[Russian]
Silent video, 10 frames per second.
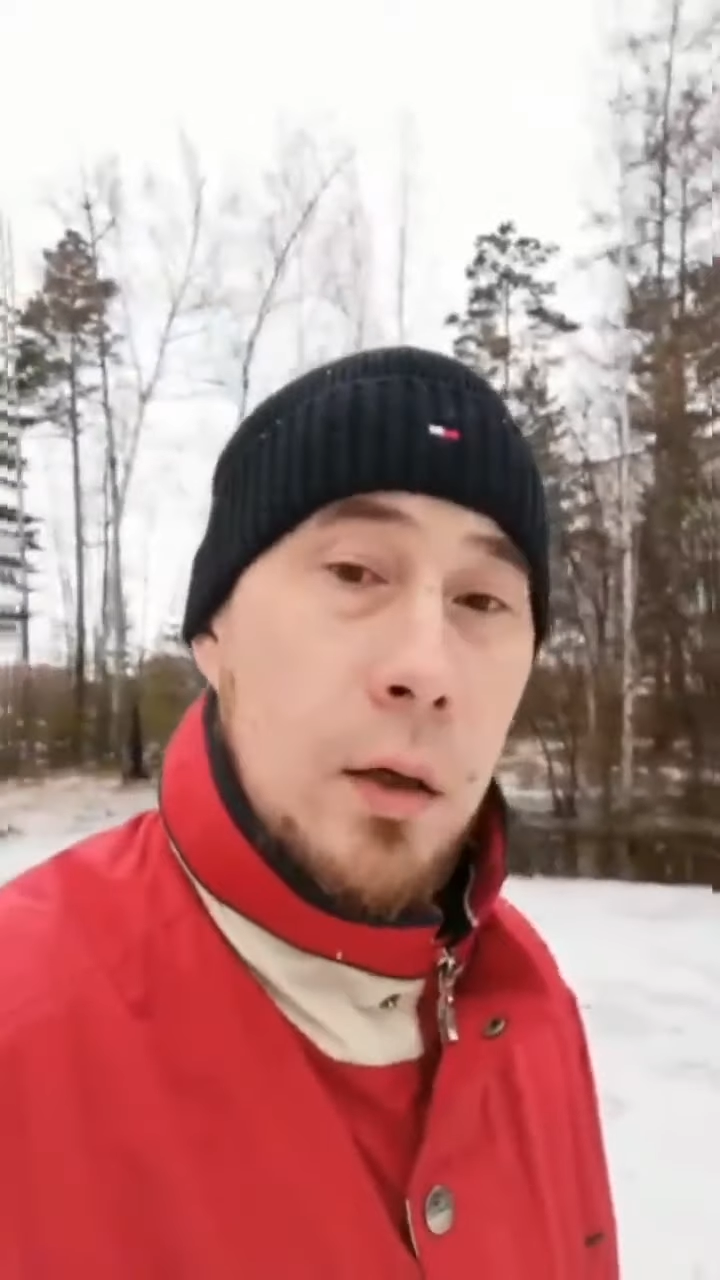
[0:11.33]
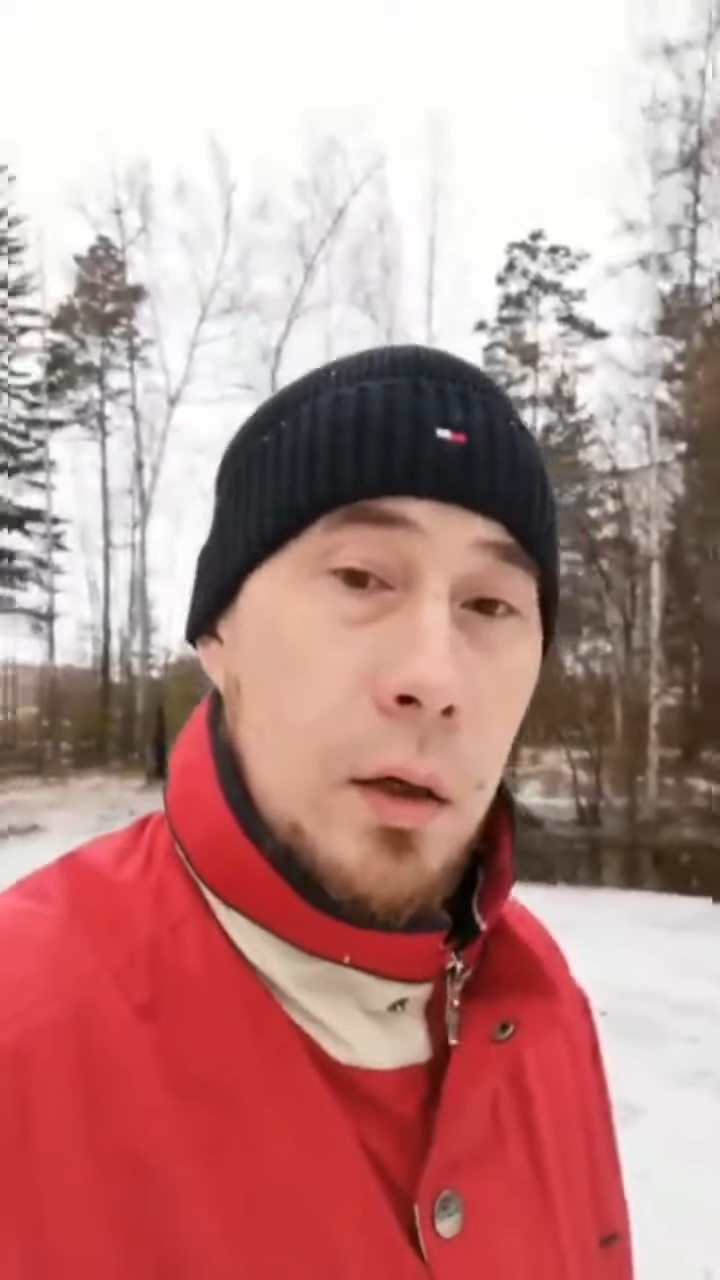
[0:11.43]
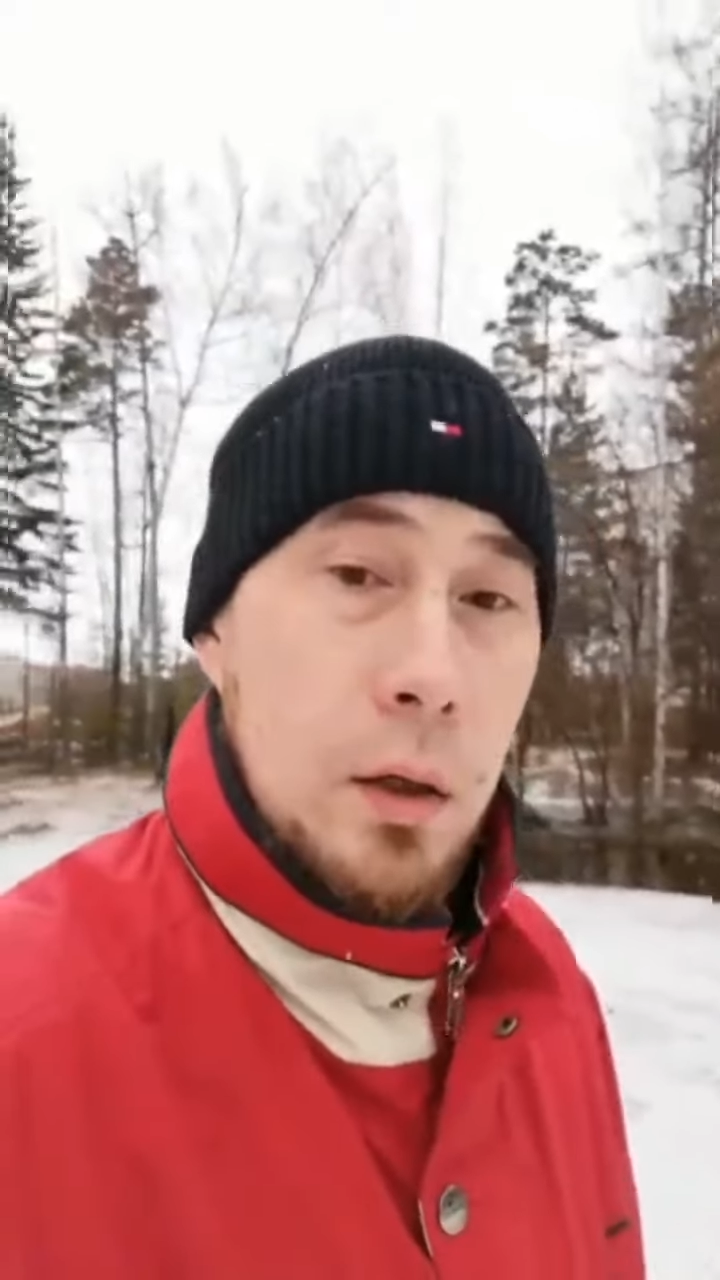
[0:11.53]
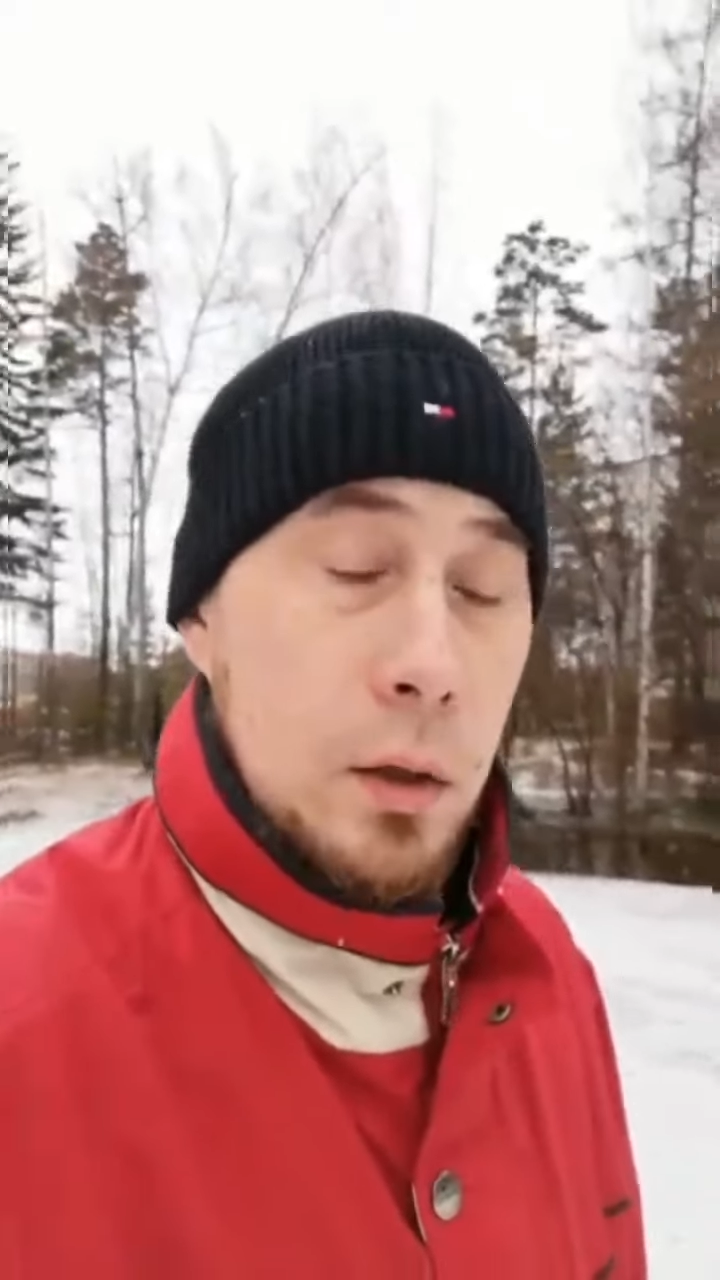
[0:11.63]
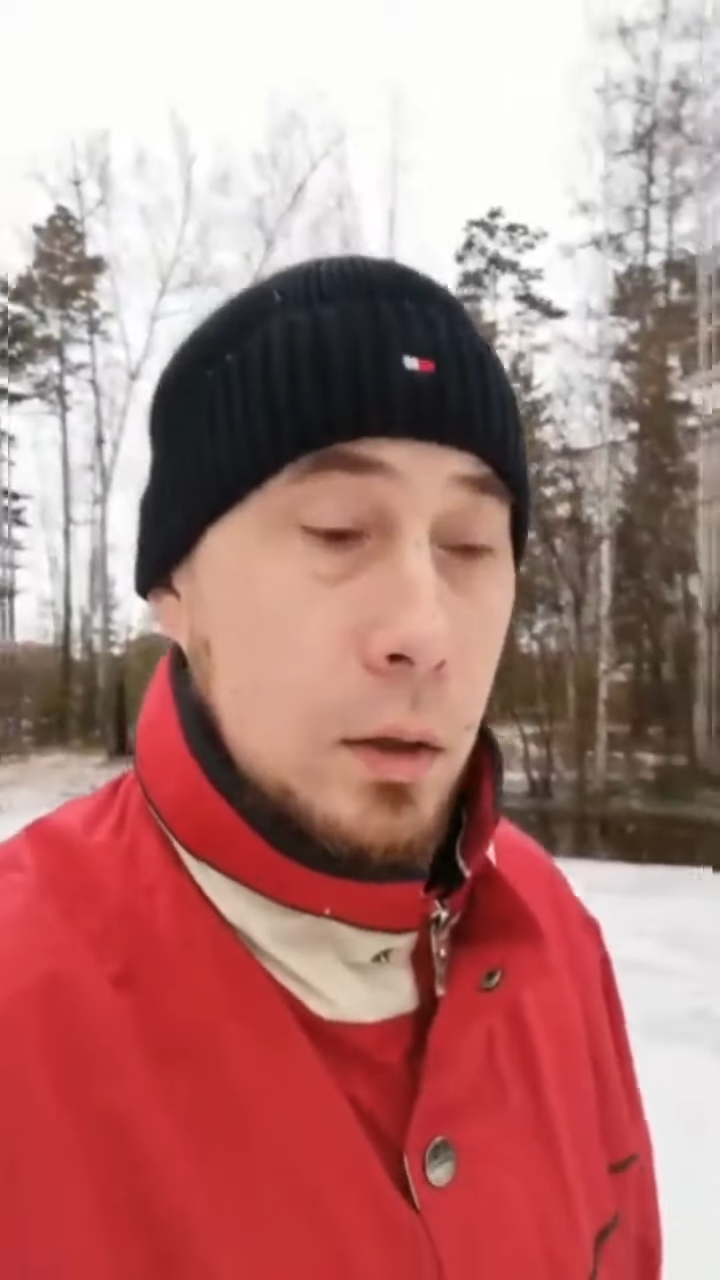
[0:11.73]

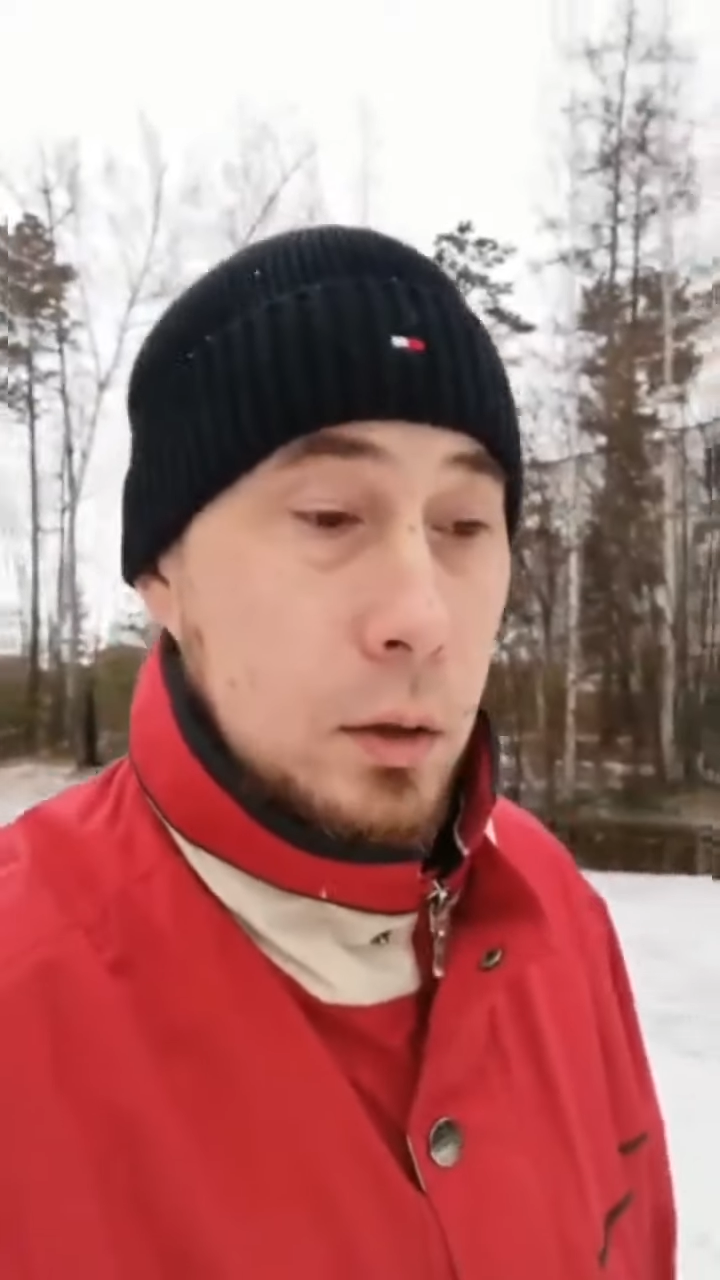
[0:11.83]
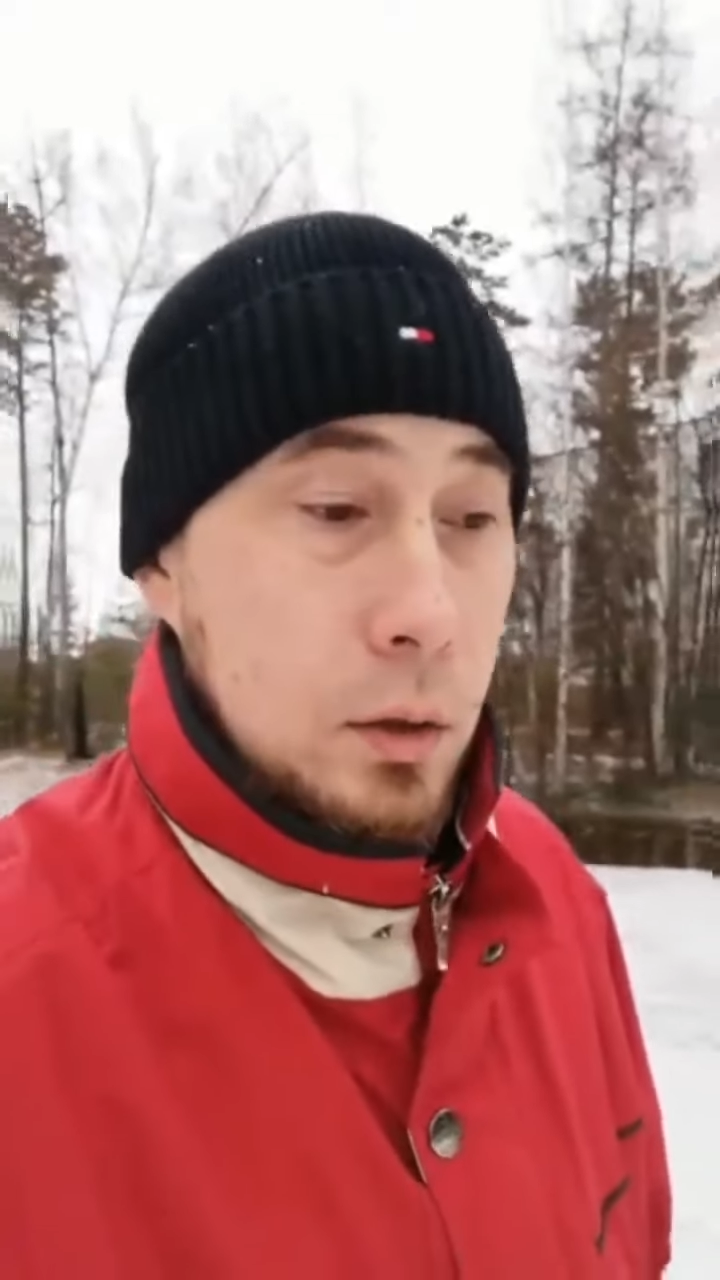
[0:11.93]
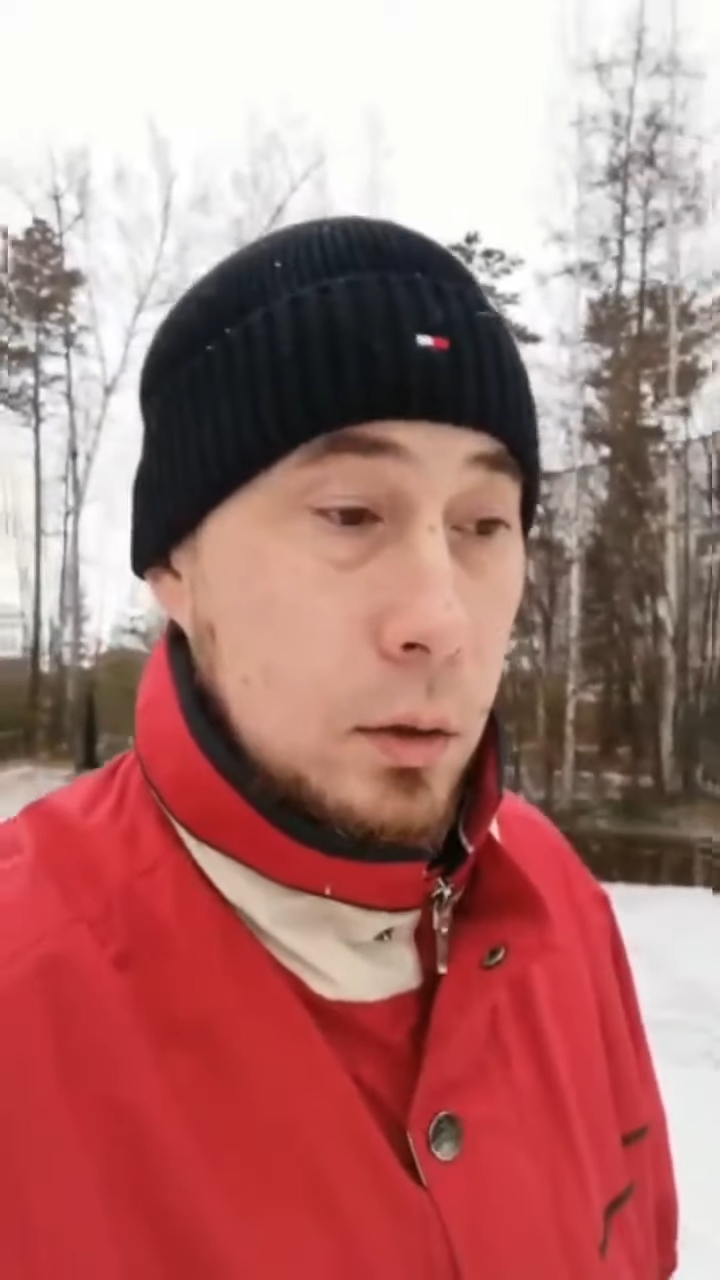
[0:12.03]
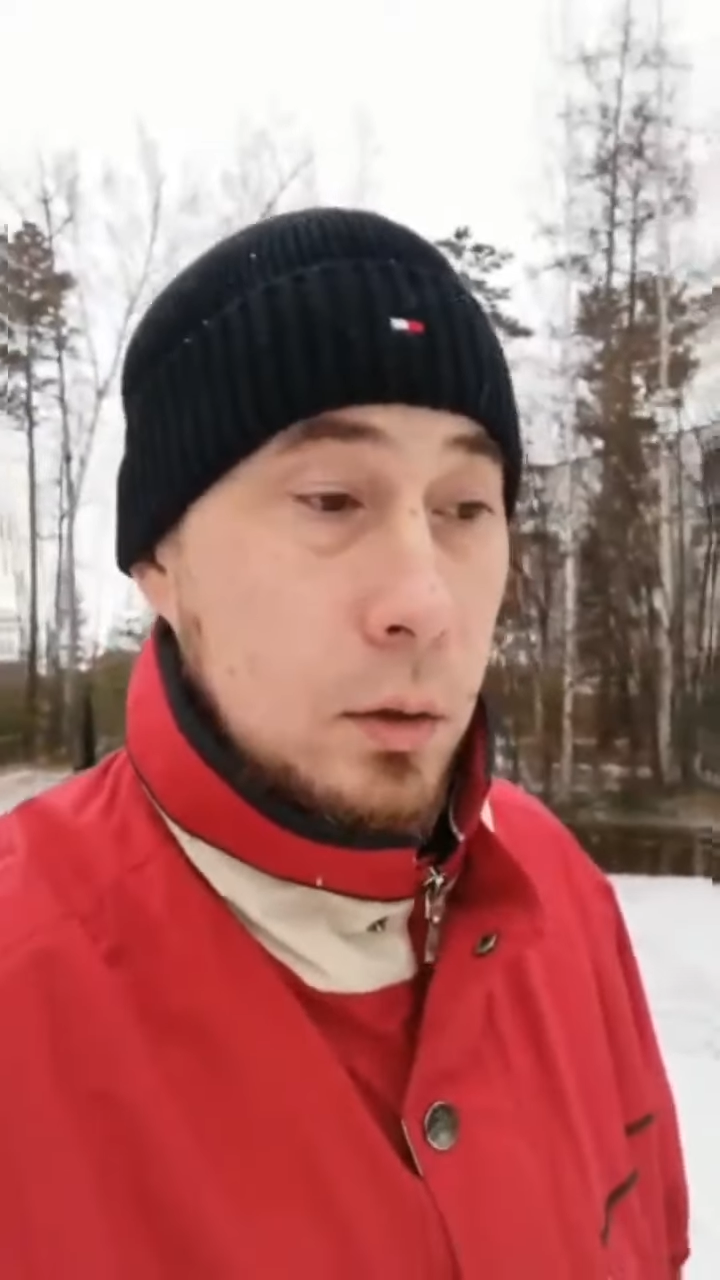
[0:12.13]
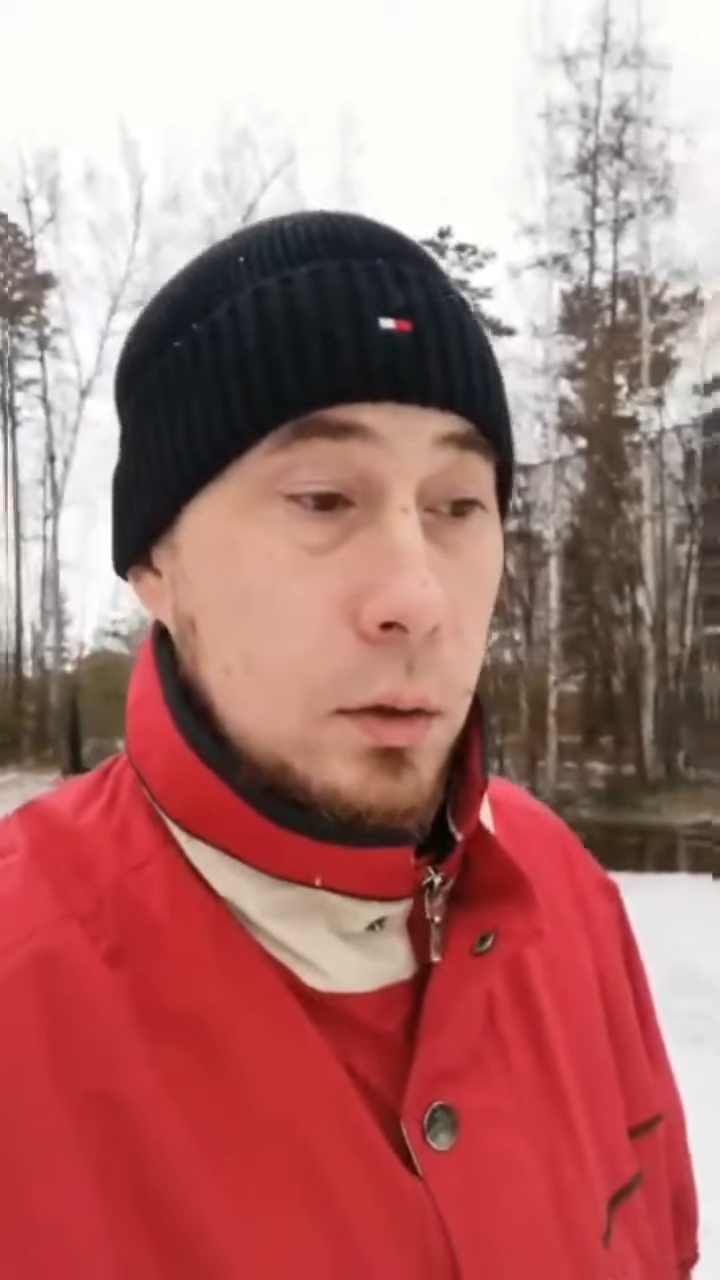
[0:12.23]

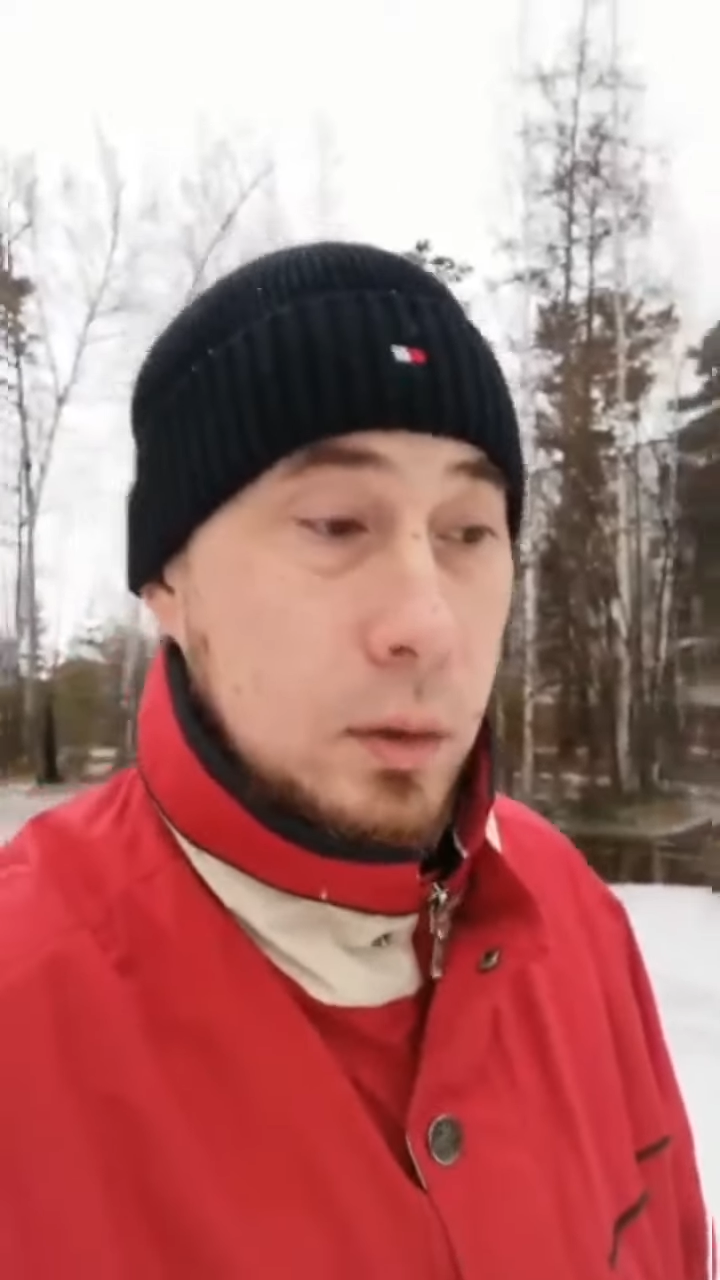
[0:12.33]
Э,